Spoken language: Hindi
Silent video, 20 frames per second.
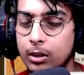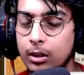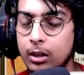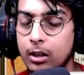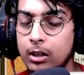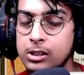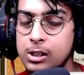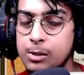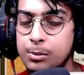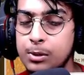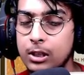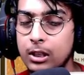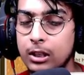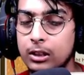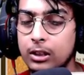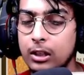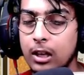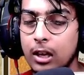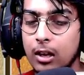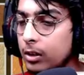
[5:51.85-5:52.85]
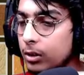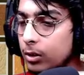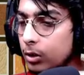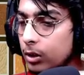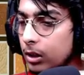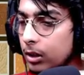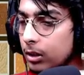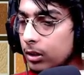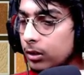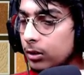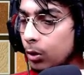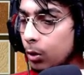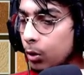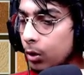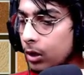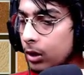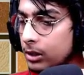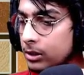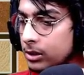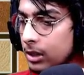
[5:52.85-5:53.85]
अजीब सी दिखती है तो ये लॉन्ग
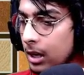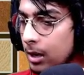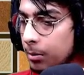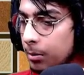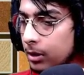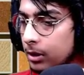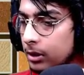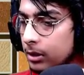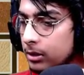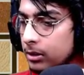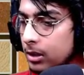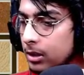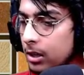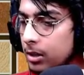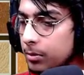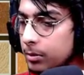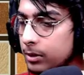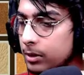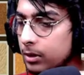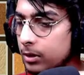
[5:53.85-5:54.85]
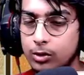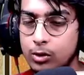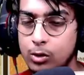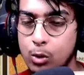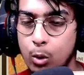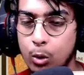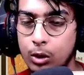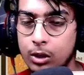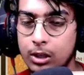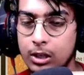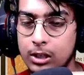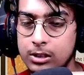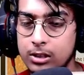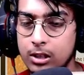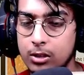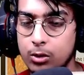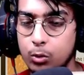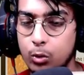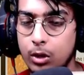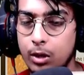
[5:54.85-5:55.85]
ग्रास गायब करते हैं सारी में से शॉर्ट ग्रास
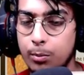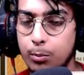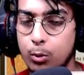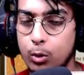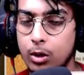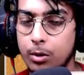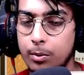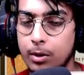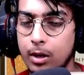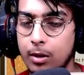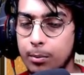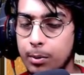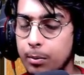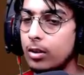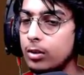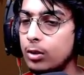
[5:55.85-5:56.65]
कर दूंगा ये पूरे में यहाँ पे